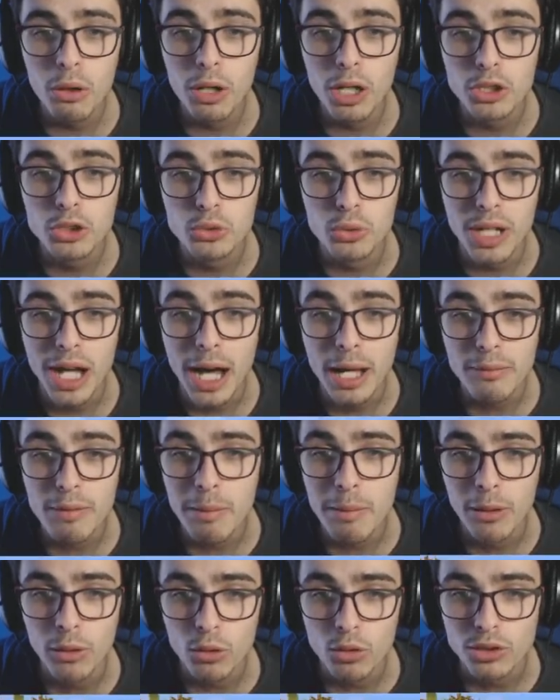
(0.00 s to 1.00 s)
ancora a suonare,
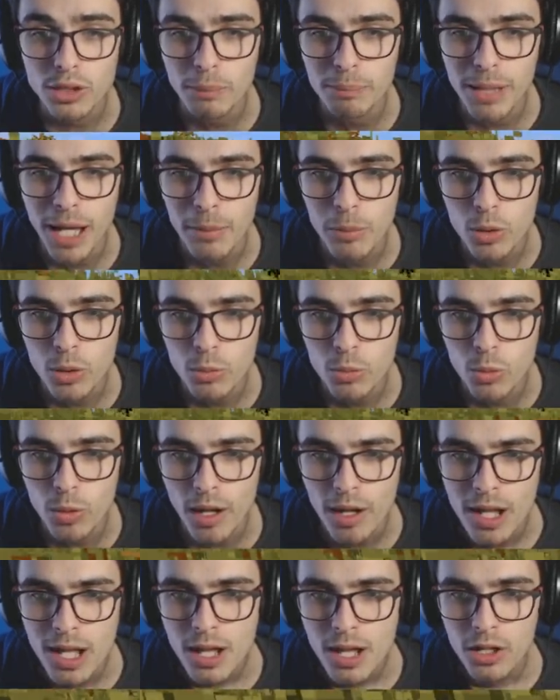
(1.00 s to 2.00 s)
vabbè, non lo sappiamo.
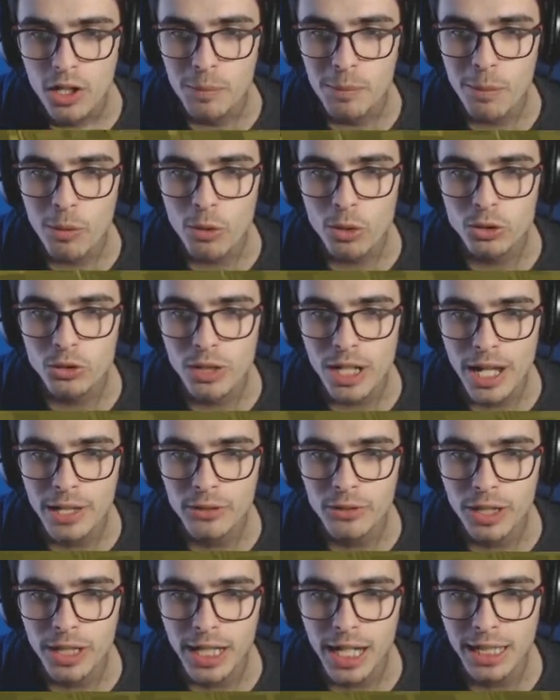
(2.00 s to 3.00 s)
Comunque, rompiamo questo
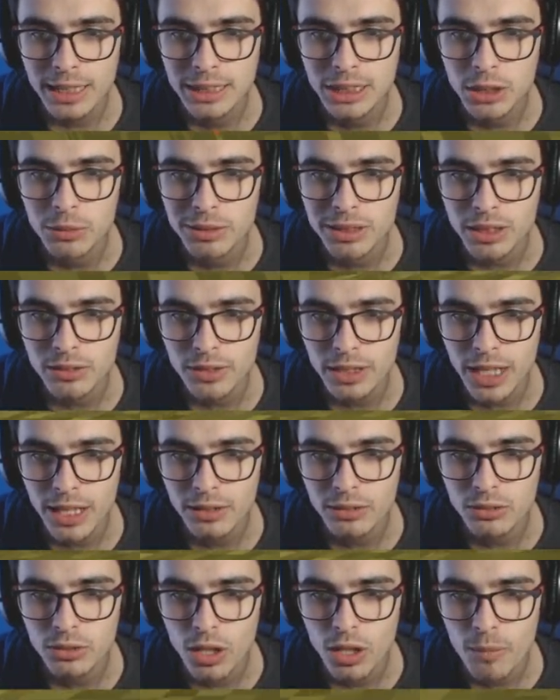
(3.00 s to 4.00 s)
legno, ragazzi, come state
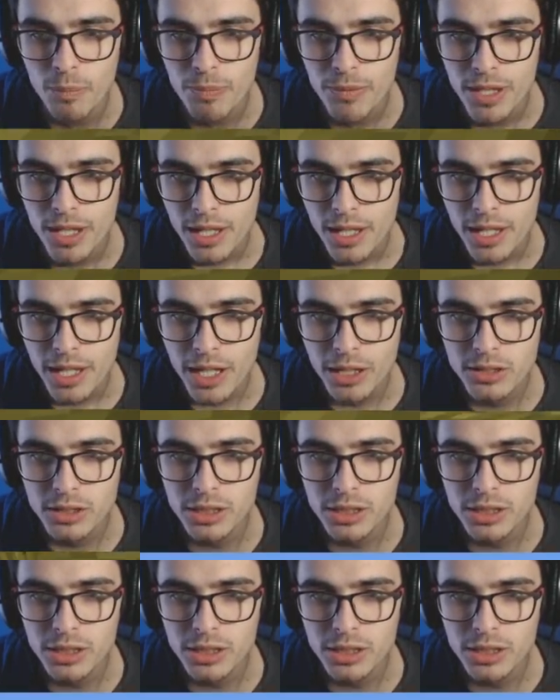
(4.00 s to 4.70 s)
vedendo. E